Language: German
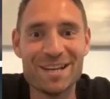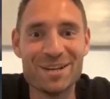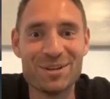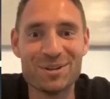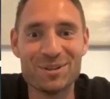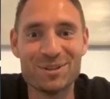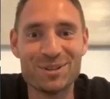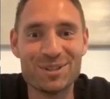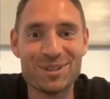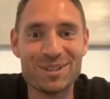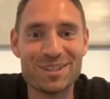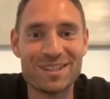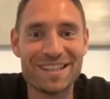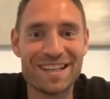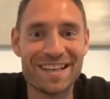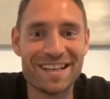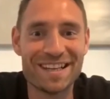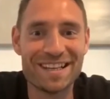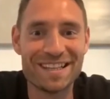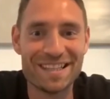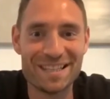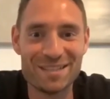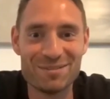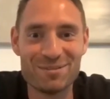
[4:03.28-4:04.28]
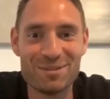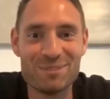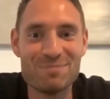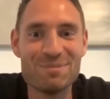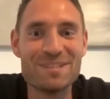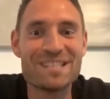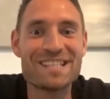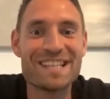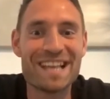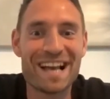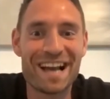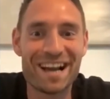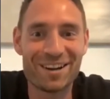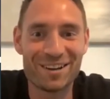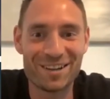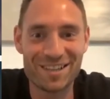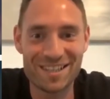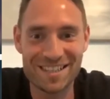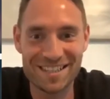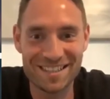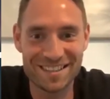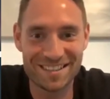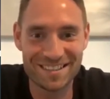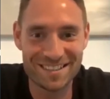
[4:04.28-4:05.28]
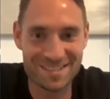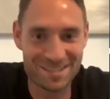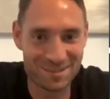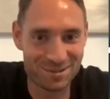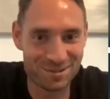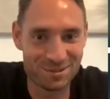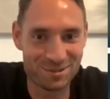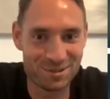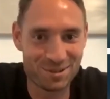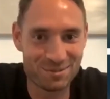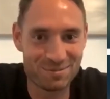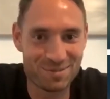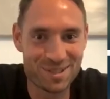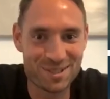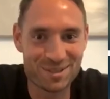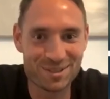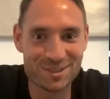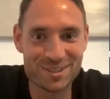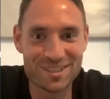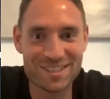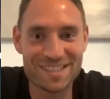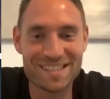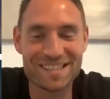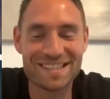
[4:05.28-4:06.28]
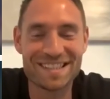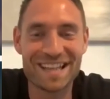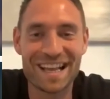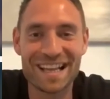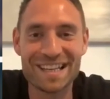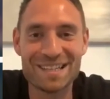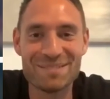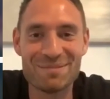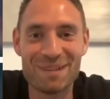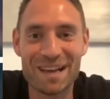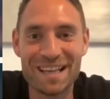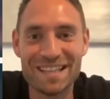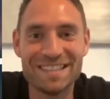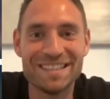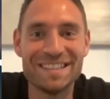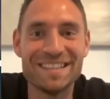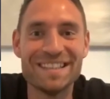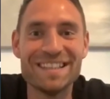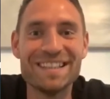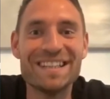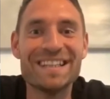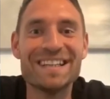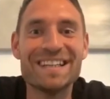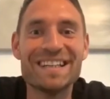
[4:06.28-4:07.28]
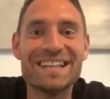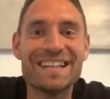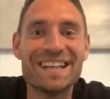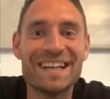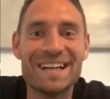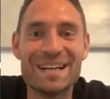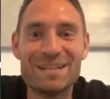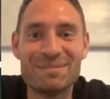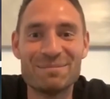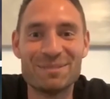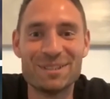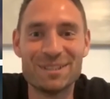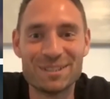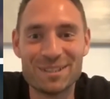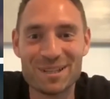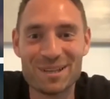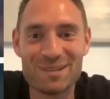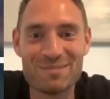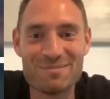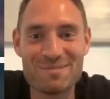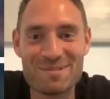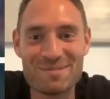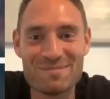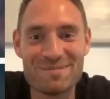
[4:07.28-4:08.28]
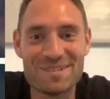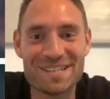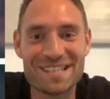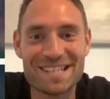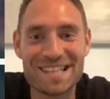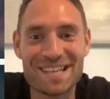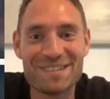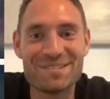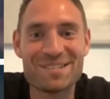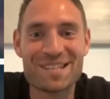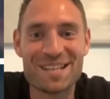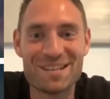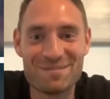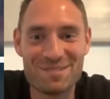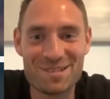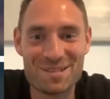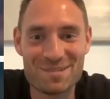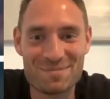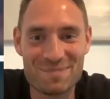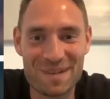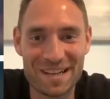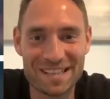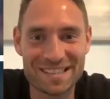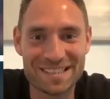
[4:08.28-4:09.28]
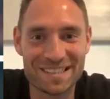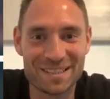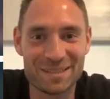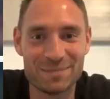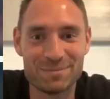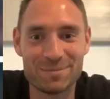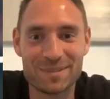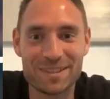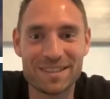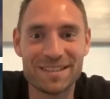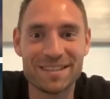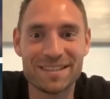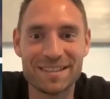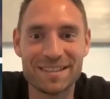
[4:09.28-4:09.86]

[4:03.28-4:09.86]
Und äh, ich vermisse ja auch alle, also besonders in Dani Wein. Ähm, da haben wir immer sehr, sehr viel Spaß gehabt.